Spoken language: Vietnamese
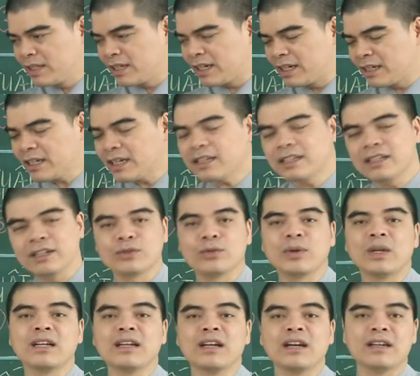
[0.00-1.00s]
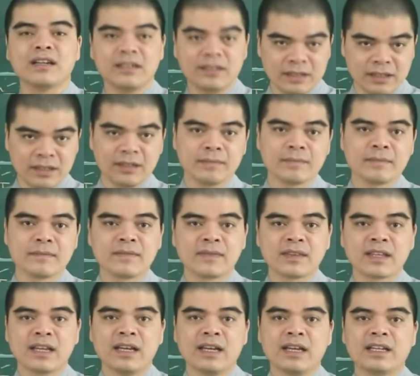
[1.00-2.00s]
cái cách là thuận lợi hơn nữa
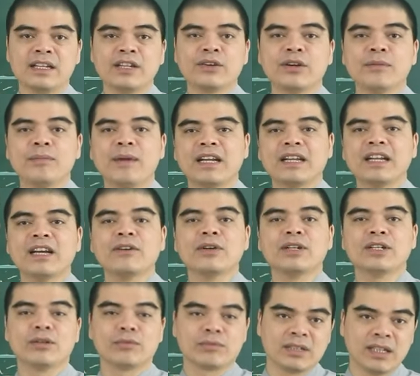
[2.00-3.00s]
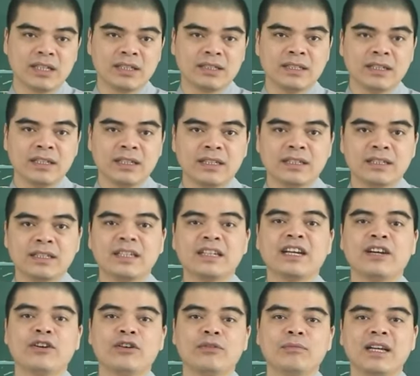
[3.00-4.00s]
nếu các bạn đang còn độc thân thì
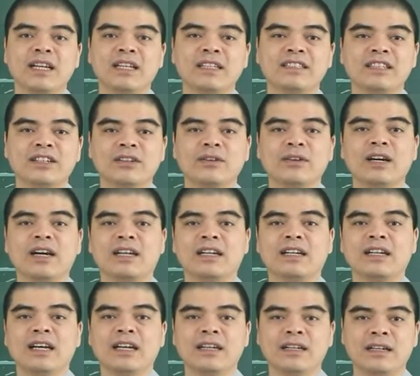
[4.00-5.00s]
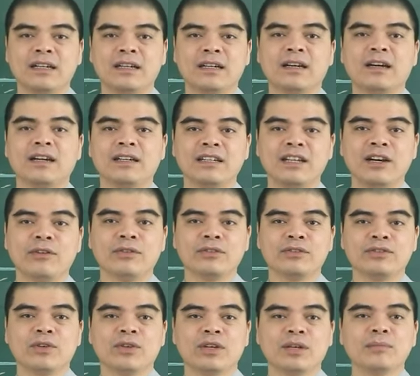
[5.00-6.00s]
ngày hôm nay sẽ có khả năng khởi đầu
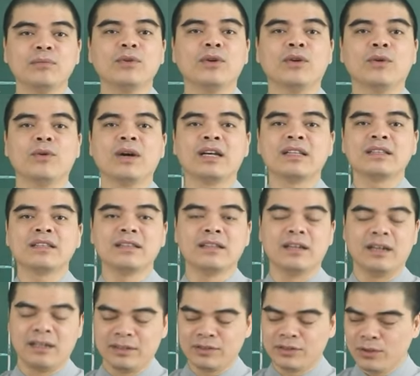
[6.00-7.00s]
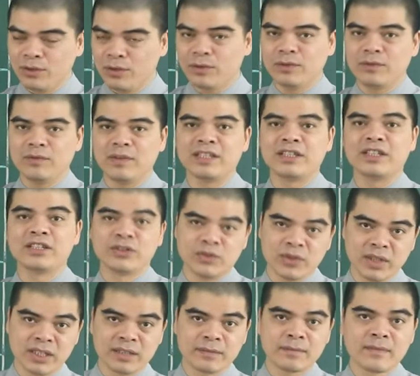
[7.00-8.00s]
cho cái mùa hoa nở rộ về tình
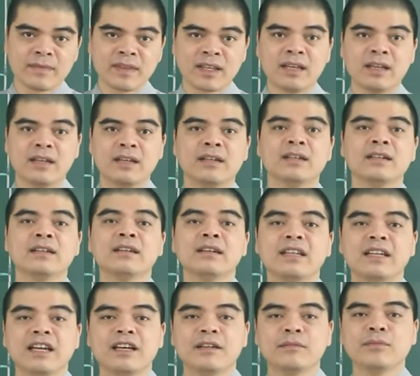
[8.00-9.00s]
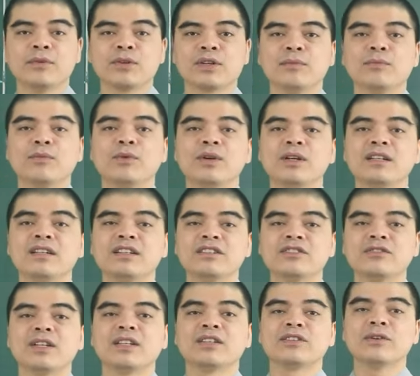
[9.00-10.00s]
duyên hứa hẹn một cái mối lương
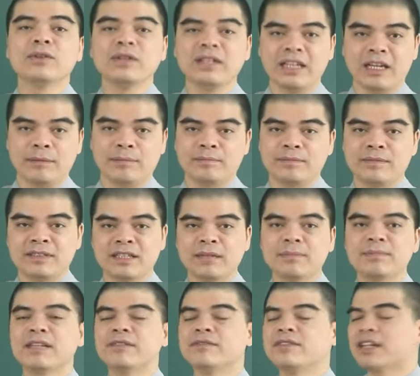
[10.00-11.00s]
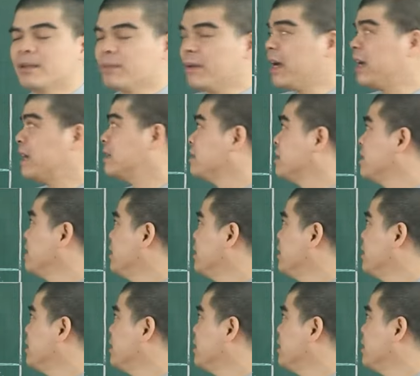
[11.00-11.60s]
duyên tốt đẹp sắp đến với các bạn